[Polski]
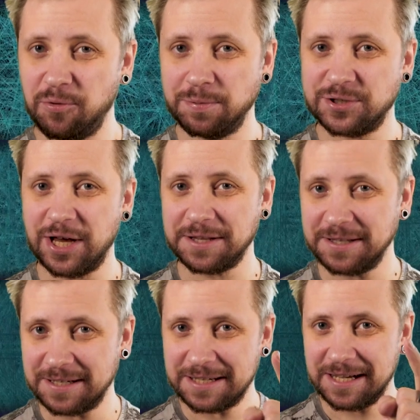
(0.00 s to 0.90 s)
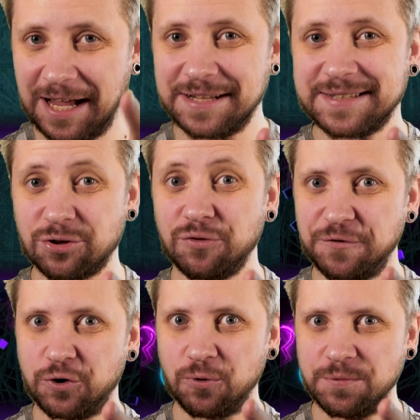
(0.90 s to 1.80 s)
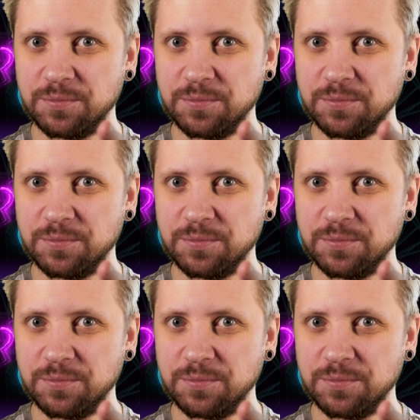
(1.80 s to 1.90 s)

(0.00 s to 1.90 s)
Nie byłby czarny, ale za to w chuj